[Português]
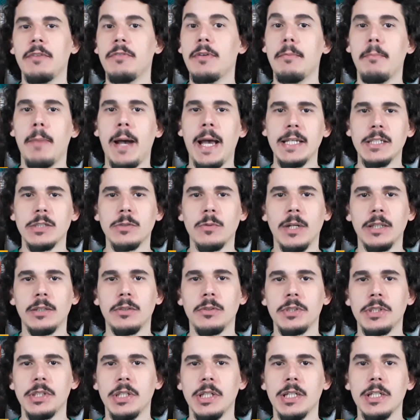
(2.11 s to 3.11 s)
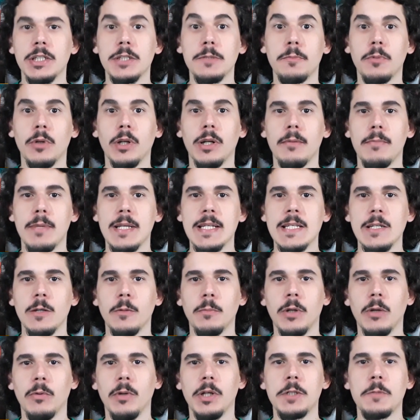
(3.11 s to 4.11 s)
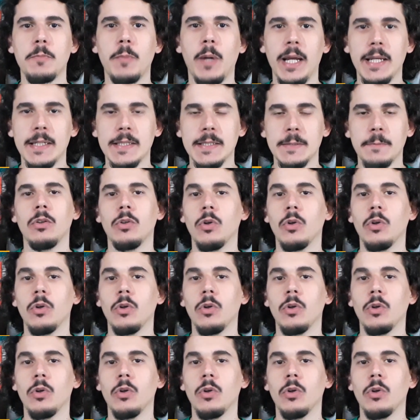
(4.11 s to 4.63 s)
ver mais 4 dicas de programação para WordPress.